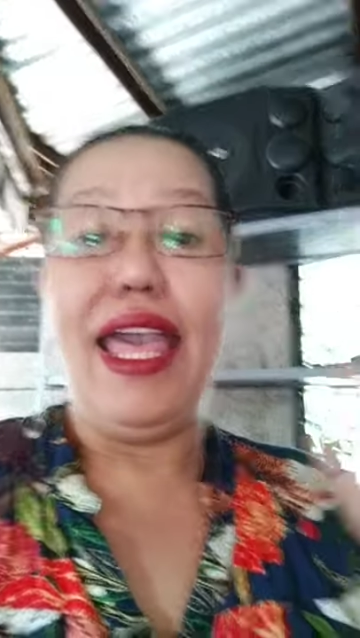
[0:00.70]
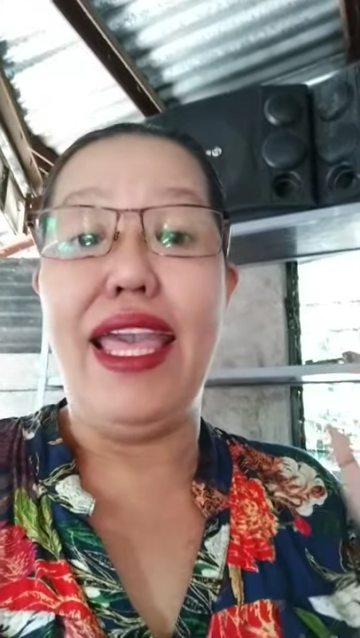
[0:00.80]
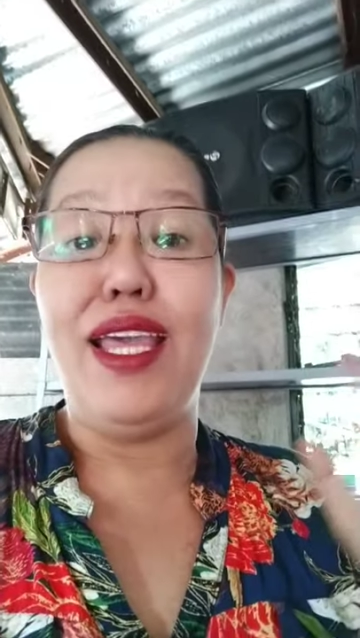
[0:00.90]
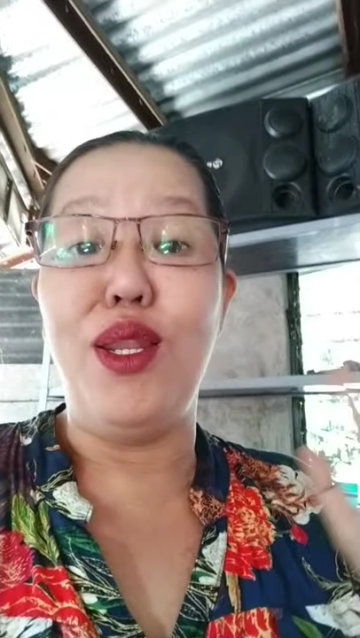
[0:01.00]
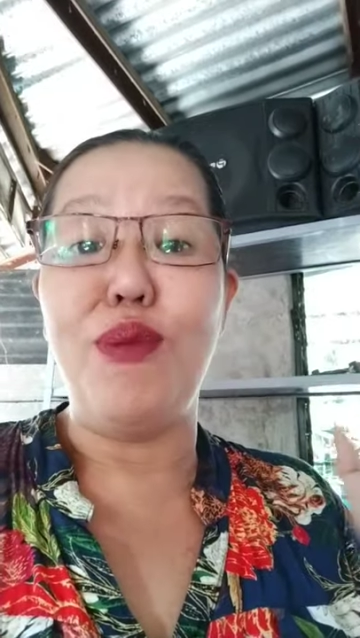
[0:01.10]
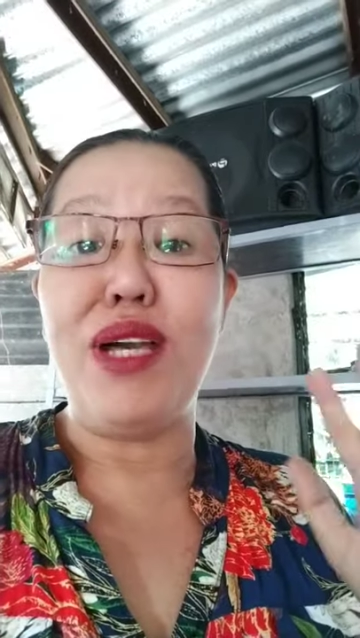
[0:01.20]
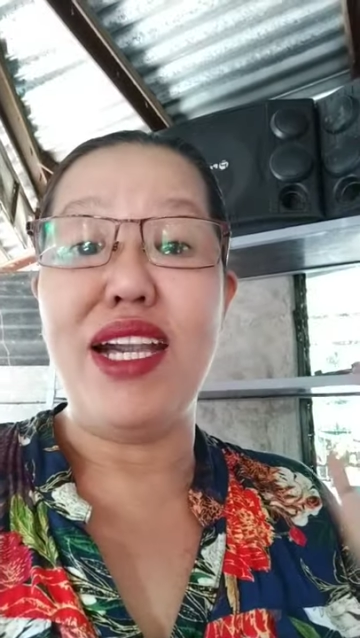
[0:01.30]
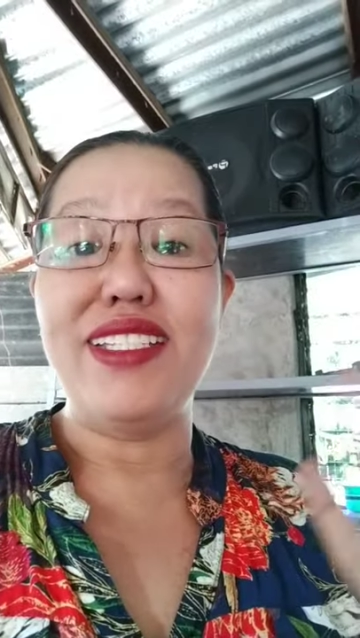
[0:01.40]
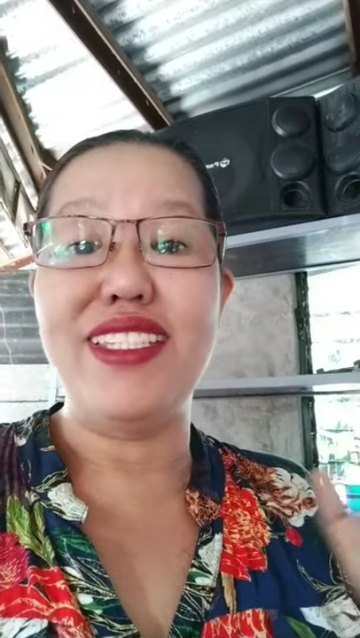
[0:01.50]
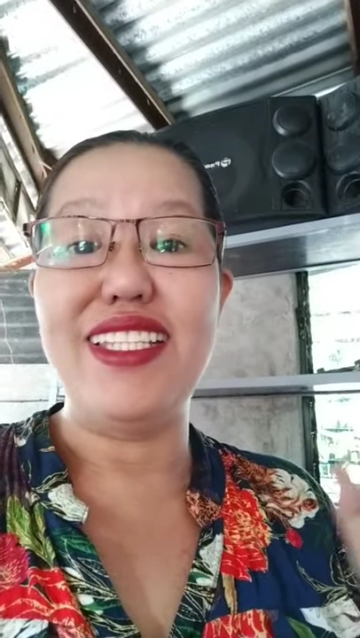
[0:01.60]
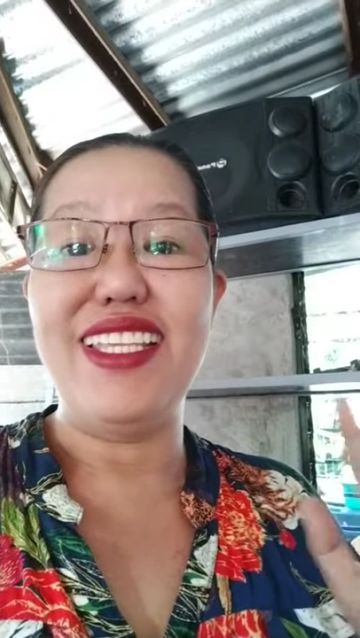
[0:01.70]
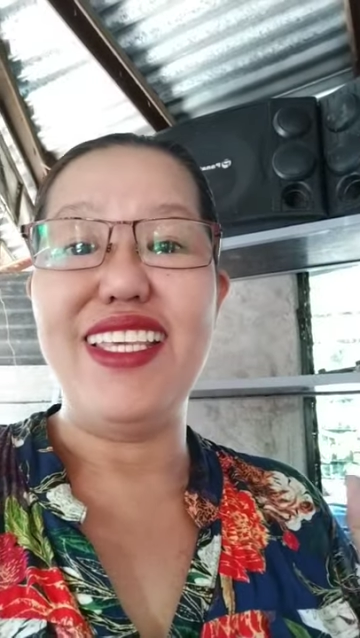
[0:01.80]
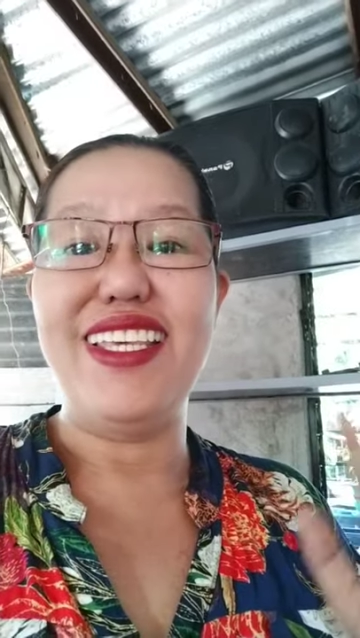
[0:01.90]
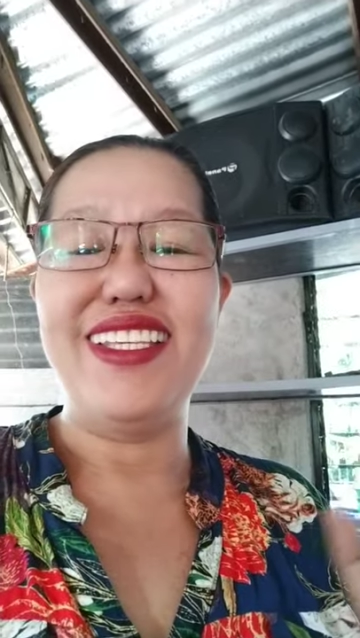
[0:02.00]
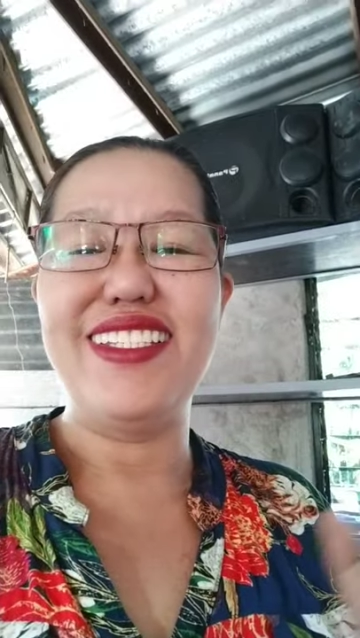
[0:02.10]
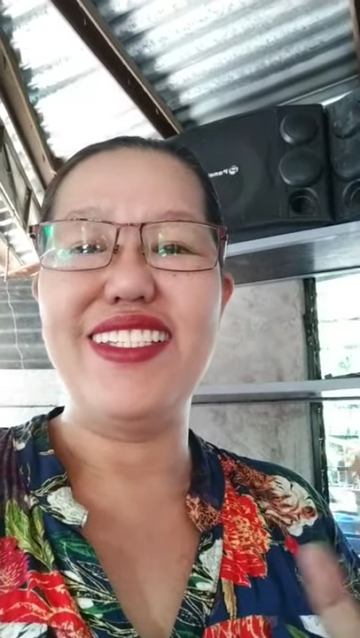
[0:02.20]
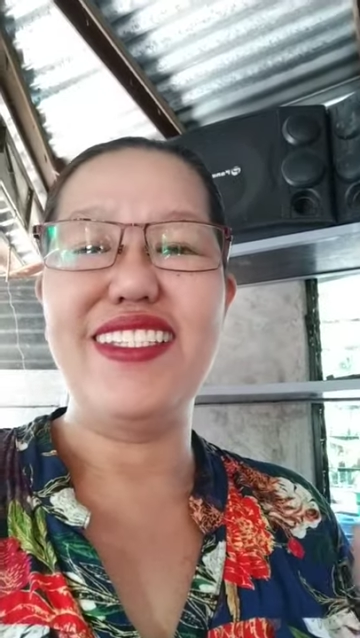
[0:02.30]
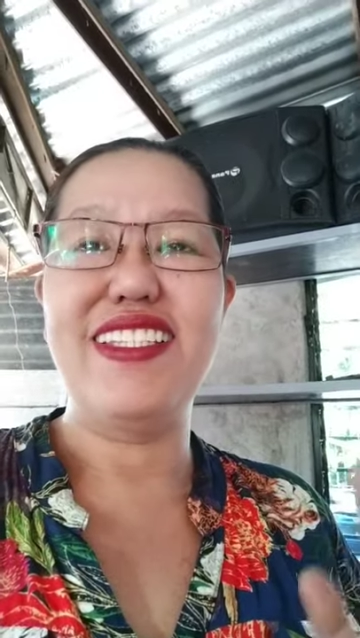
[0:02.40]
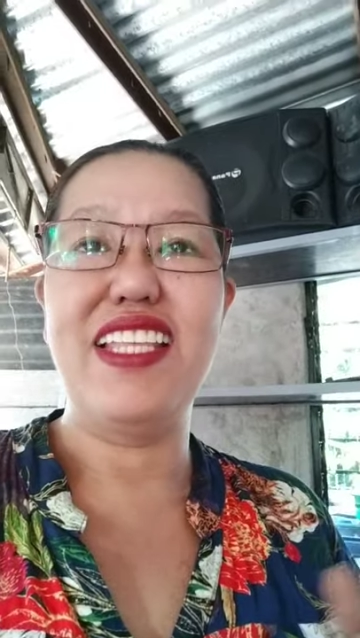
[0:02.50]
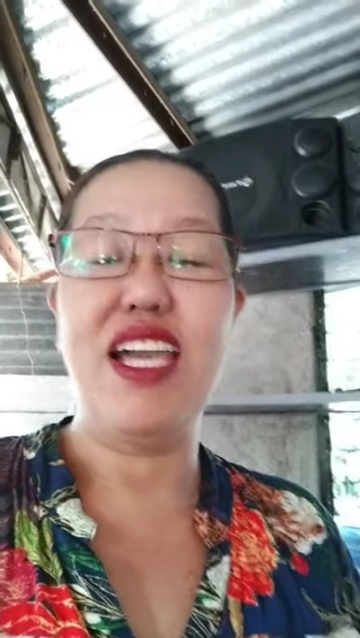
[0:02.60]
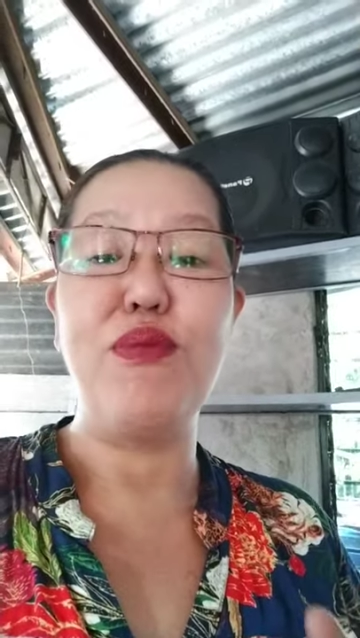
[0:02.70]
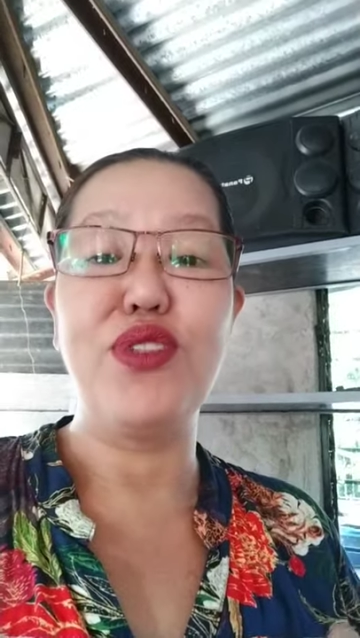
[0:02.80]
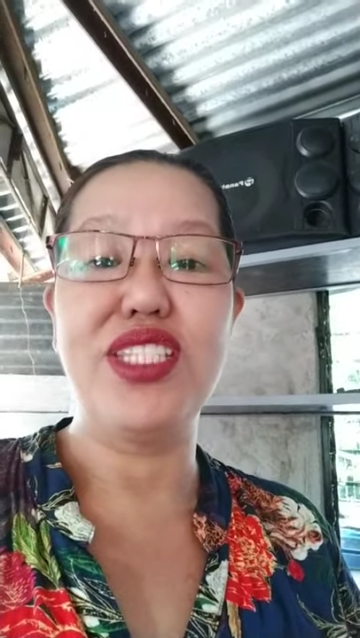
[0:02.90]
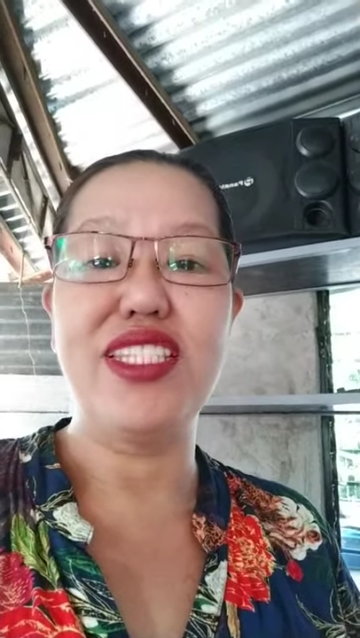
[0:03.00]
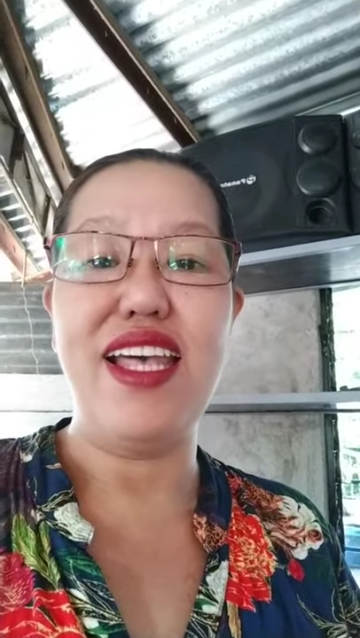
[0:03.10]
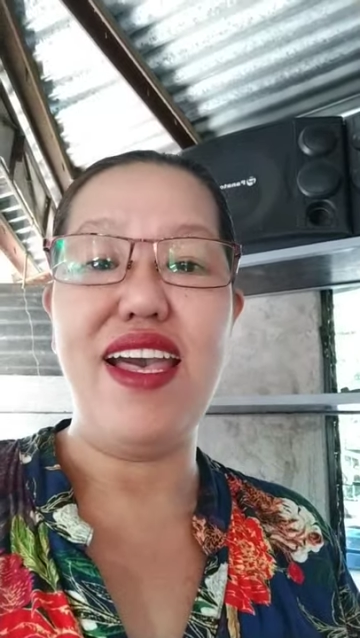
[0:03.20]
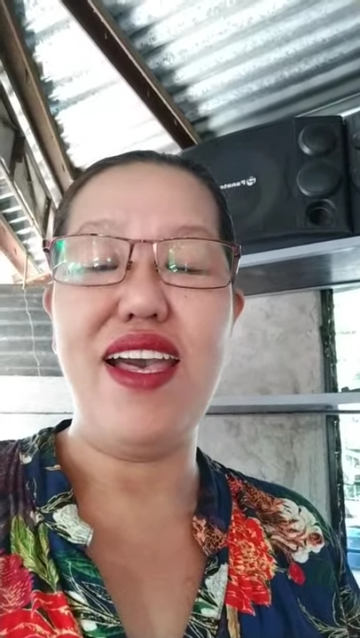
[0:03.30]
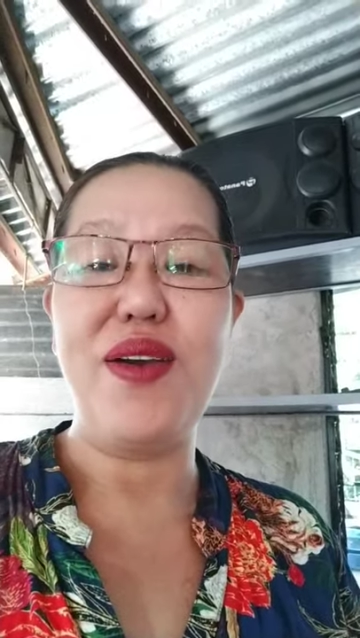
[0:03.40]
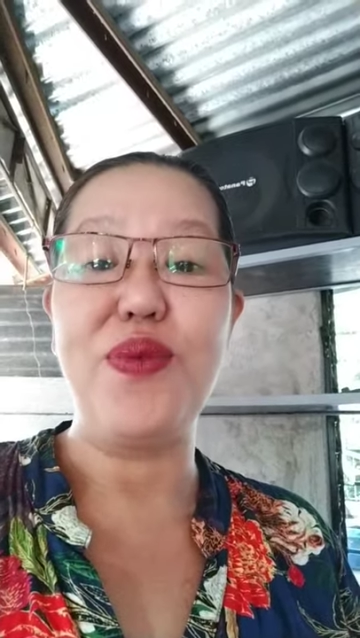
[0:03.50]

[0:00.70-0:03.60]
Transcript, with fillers: Hello mga sis! Kamusta?